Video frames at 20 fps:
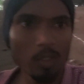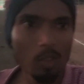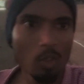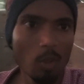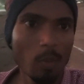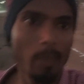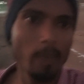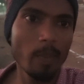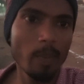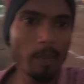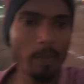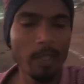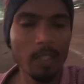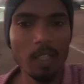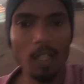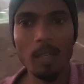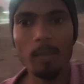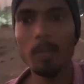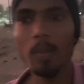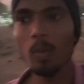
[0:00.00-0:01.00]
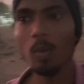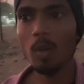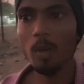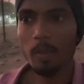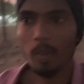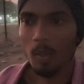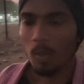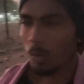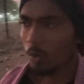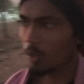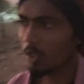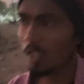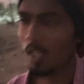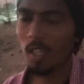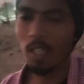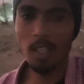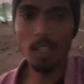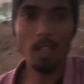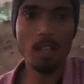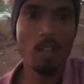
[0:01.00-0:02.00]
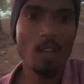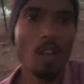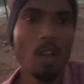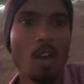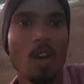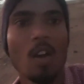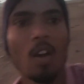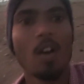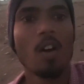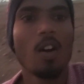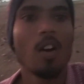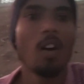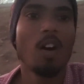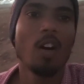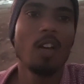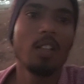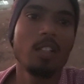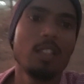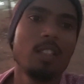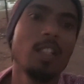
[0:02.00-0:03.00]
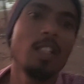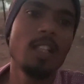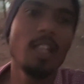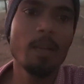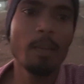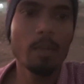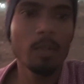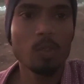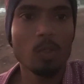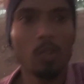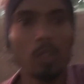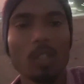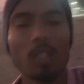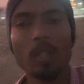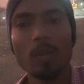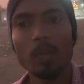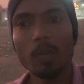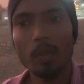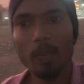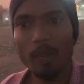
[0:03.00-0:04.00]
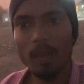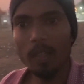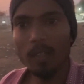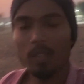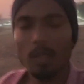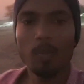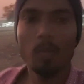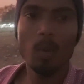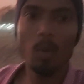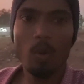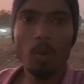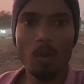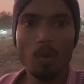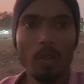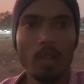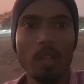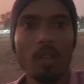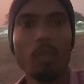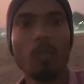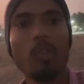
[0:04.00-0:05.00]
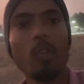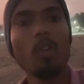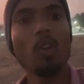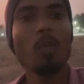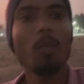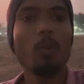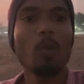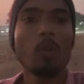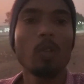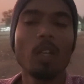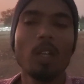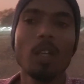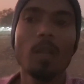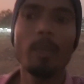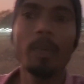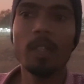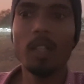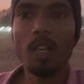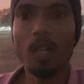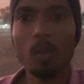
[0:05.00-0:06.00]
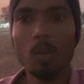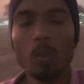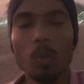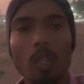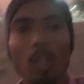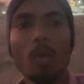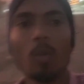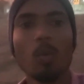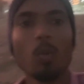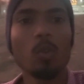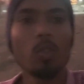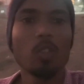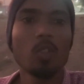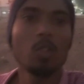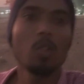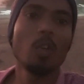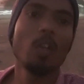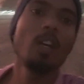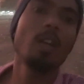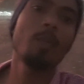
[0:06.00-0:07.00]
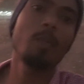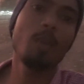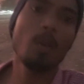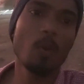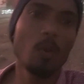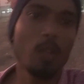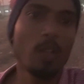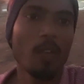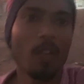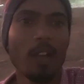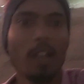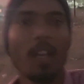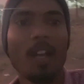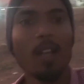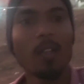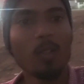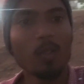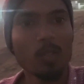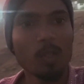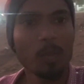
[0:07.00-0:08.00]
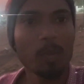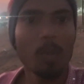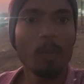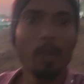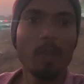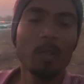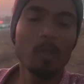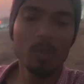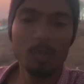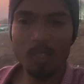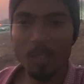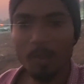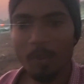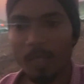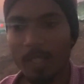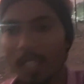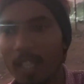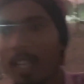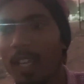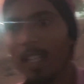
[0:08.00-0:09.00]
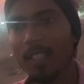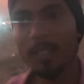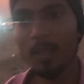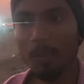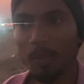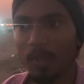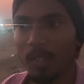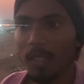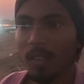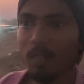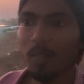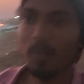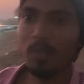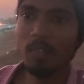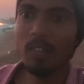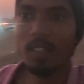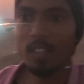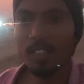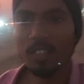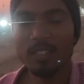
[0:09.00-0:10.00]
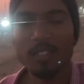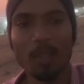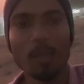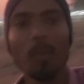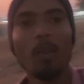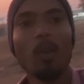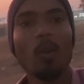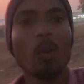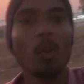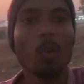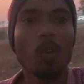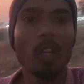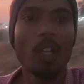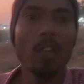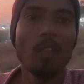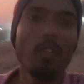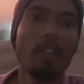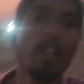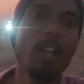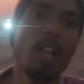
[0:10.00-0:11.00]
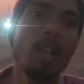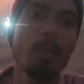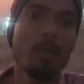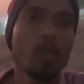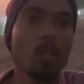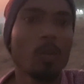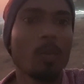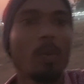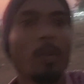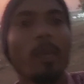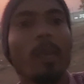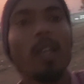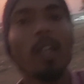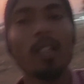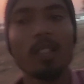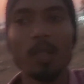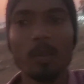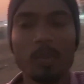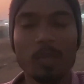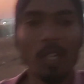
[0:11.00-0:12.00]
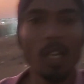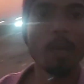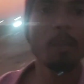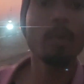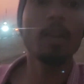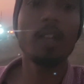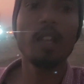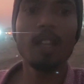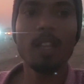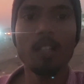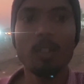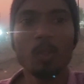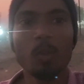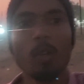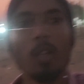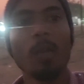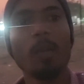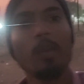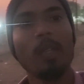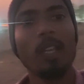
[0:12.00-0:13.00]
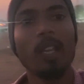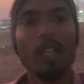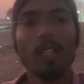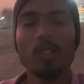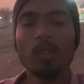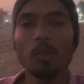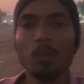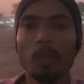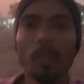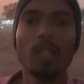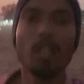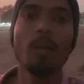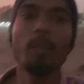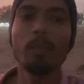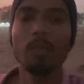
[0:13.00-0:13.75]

हो मैं मैदान में हूँ अभी उर्स के ही और इसीलिए मैं सोचा सबसे पहले सबको एक वीडियो अपलोड करके बता दूँ कि उर्स जो है आपकी होने वाला है तो सबसे बड़ी खुशखबर ये है सबसे सभी लोगों के लिए फ़िलहाल में जो भी मेरे सब्सक्राइबर है थोड़े भी है जो भी कम